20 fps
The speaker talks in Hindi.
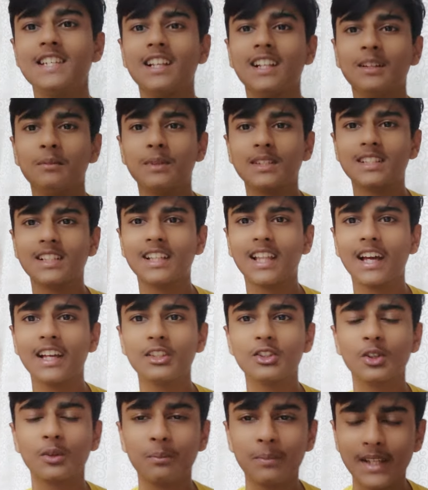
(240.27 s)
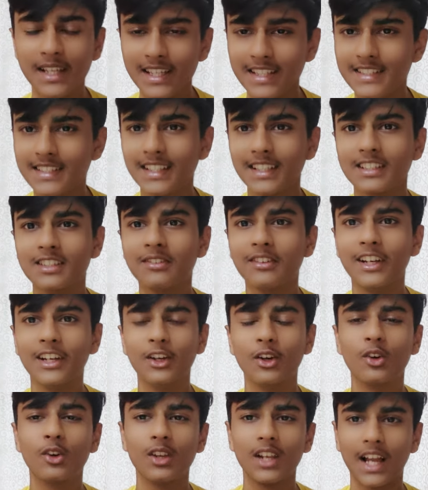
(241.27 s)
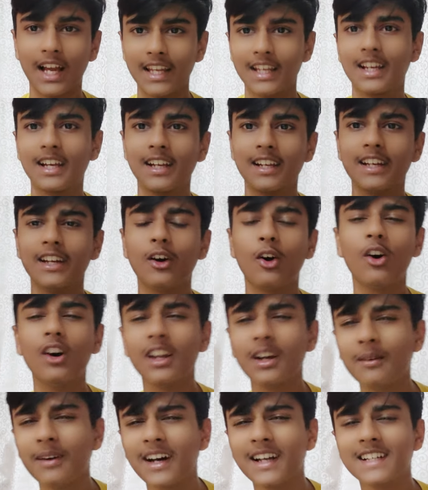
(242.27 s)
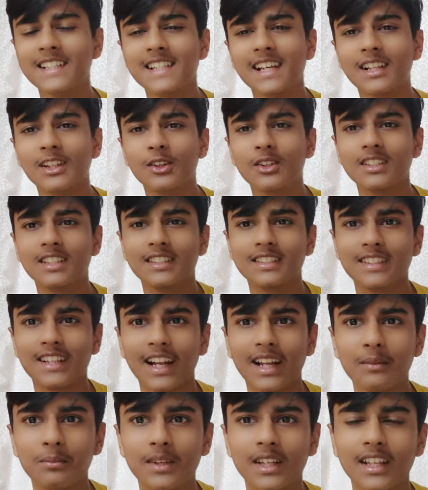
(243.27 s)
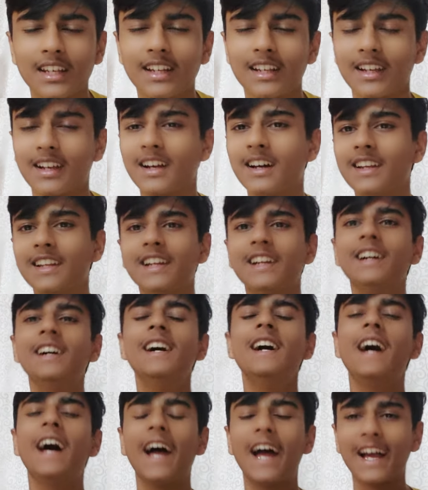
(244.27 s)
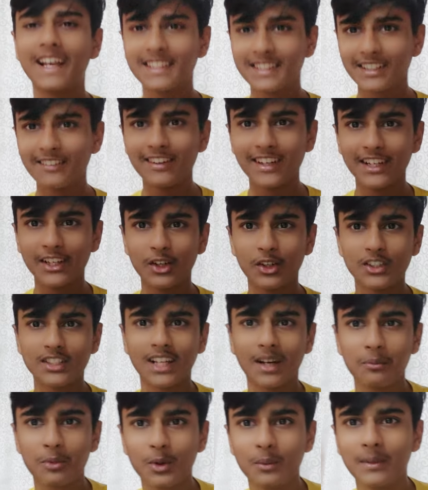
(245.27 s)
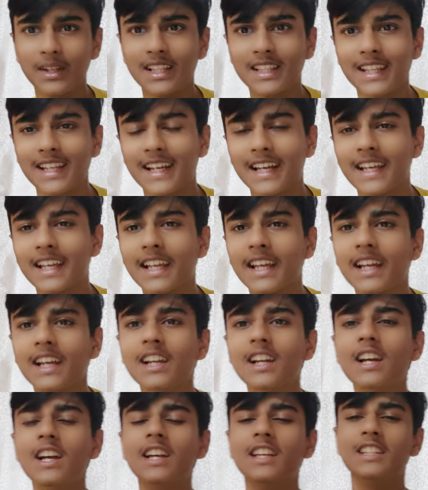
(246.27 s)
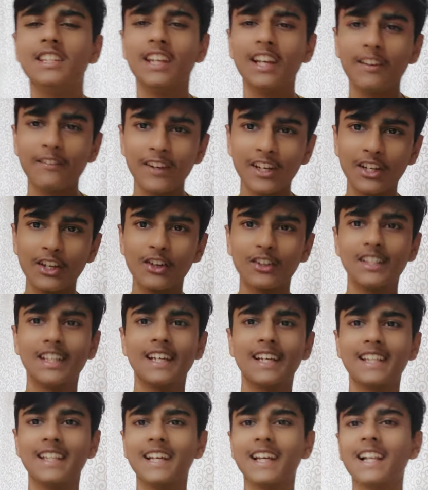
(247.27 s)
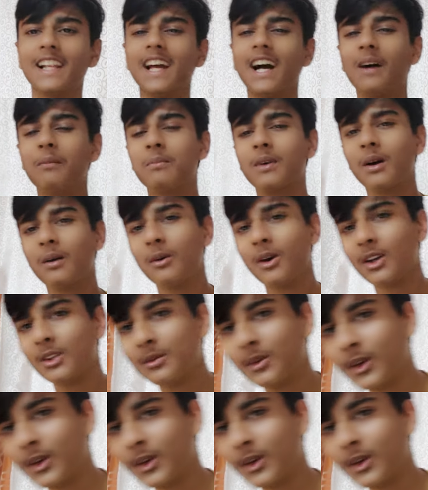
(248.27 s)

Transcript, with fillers: चैनल पसंद आई सो प्लीज़ इस वीडियो को लाइक करिए और हमारे चैनल को सब्सक्राइब करिए ऐसे वीडियोस आपको मिलते रहेंगे ये वीडियो देखने के लिए आपका बहुत